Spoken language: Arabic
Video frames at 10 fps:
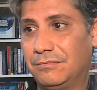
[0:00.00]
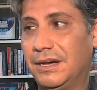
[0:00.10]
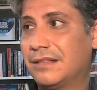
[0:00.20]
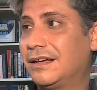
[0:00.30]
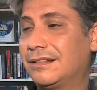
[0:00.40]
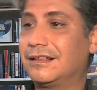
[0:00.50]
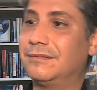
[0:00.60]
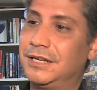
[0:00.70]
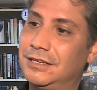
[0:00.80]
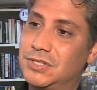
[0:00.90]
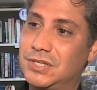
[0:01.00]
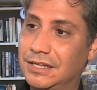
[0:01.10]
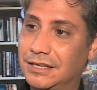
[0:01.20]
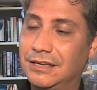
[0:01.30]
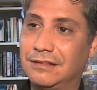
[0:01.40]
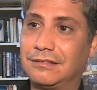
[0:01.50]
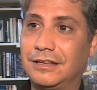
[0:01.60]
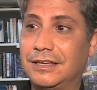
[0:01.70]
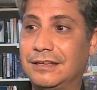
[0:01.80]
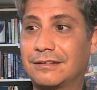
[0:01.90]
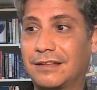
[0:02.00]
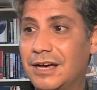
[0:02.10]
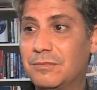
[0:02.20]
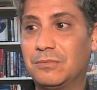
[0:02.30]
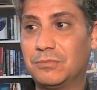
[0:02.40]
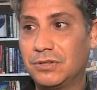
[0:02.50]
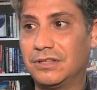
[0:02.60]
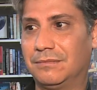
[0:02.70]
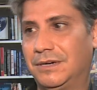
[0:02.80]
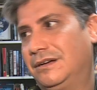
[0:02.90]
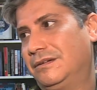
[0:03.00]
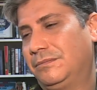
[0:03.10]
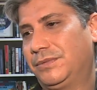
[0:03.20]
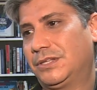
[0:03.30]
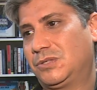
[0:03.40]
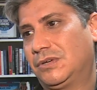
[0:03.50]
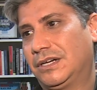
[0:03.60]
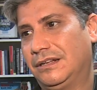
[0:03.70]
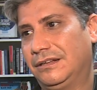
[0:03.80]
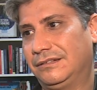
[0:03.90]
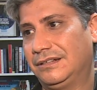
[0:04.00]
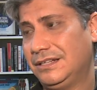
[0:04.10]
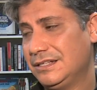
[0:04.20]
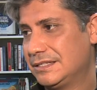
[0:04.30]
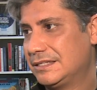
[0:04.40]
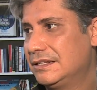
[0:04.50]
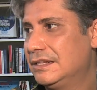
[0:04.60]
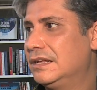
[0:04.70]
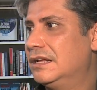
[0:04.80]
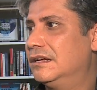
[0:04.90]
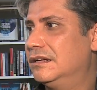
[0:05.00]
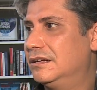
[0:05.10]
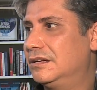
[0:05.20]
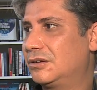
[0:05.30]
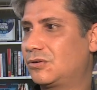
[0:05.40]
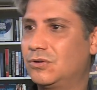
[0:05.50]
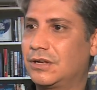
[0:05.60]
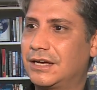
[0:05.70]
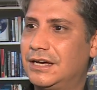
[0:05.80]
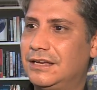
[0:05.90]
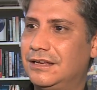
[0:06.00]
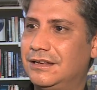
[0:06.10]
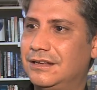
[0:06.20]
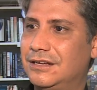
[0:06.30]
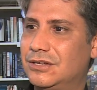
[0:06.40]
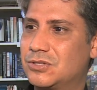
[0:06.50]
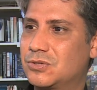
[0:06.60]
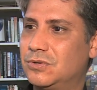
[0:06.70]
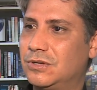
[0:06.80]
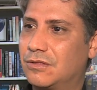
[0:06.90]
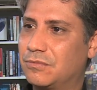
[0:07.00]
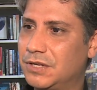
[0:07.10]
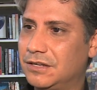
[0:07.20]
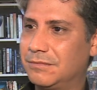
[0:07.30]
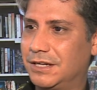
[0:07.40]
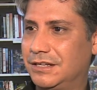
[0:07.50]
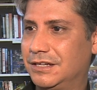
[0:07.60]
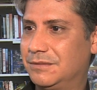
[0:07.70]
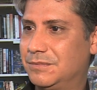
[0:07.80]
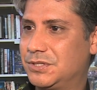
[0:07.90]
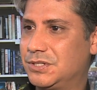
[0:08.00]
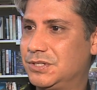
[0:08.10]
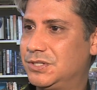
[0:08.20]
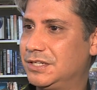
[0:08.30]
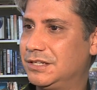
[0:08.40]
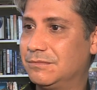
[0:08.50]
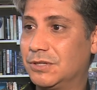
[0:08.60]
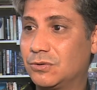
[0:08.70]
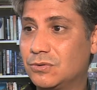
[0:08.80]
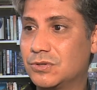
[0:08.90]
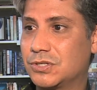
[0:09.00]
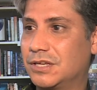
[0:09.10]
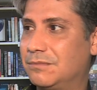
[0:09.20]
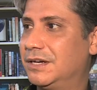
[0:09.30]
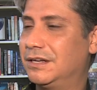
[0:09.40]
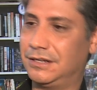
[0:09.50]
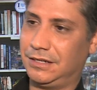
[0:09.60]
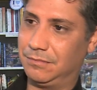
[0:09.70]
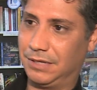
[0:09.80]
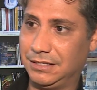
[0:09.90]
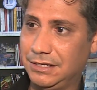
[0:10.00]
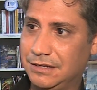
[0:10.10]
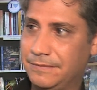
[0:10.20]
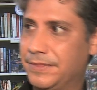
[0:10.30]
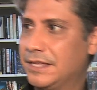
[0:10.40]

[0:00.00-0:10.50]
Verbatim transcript: بعض حتى معناها الشركات اللي هي تتعامل مدة مع التسويق على الانترنت آه يقول القائل شكون يضمني معناها باش يجيني المنتوج كما انا نحب عليه